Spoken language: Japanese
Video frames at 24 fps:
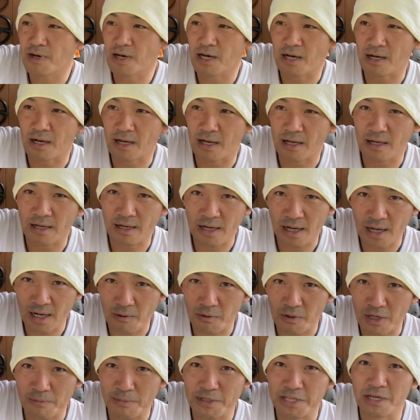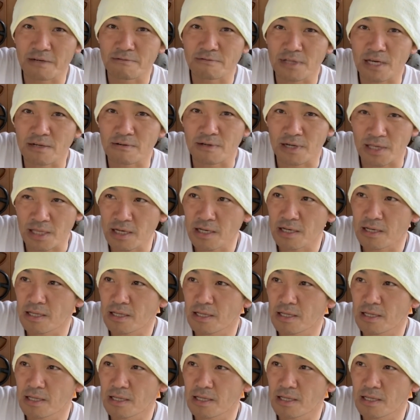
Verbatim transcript: は、が親メタルになるんかな。